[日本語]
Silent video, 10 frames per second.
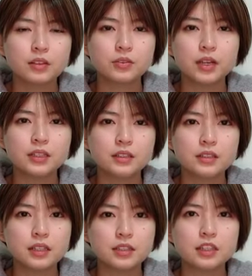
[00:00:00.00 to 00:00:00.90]
蒸発
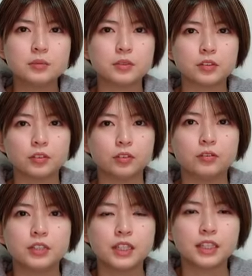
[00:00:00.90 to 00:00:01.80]
した水分の
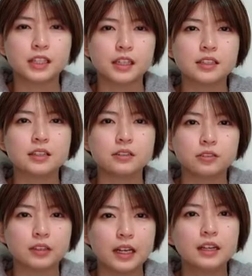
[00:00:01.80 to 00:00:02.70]
歌で聴かせる
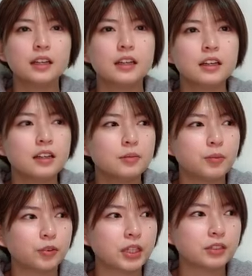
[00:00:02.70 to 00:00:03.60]
のは
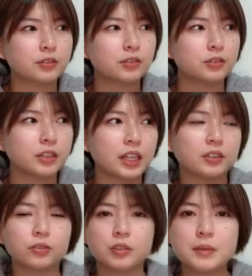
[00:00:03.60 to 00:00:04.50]
もう結構ね「
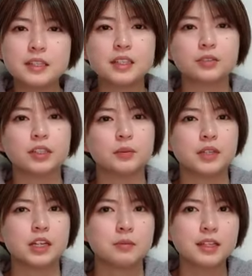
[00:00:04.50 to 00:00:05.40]
ときめっせ」とかでも
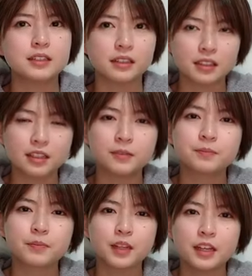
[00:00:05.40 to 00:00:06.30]
やりましたから
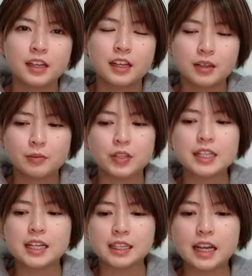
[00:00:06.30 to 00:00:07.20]
もうい
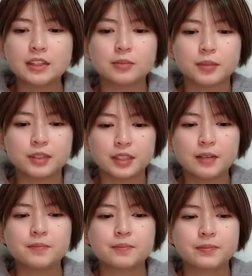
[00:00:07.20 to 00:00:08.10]
いかなと思って